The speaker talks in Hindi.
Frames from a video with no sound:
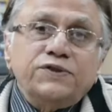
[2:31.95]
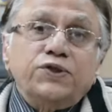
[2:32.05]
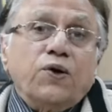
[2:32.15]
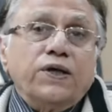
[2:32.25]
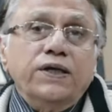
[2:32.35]

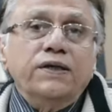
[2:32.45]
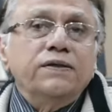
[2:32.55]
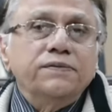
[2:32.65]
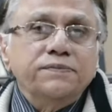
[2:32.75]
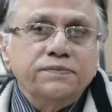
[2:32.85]
शौकीन
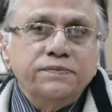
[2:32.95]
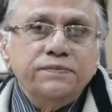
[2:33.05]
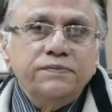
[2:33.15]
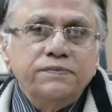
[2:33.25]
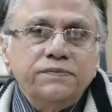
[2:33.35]

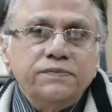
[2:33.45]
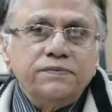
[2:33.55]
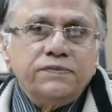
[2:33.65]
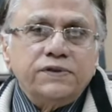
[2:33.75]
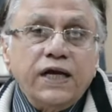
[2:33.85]

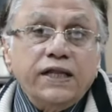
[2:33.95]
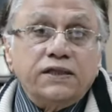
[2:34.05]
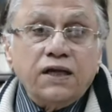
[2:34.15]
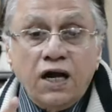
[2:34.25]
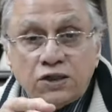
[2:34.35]
चाहे
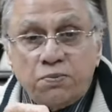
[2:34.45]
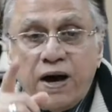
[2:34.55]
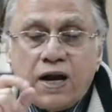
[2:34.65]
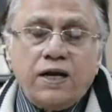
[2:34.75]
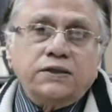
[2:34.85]
दांत
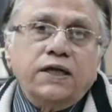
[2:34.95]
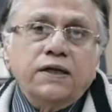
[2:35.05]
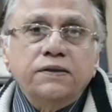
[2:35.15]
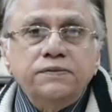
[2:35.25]
बार आ जाए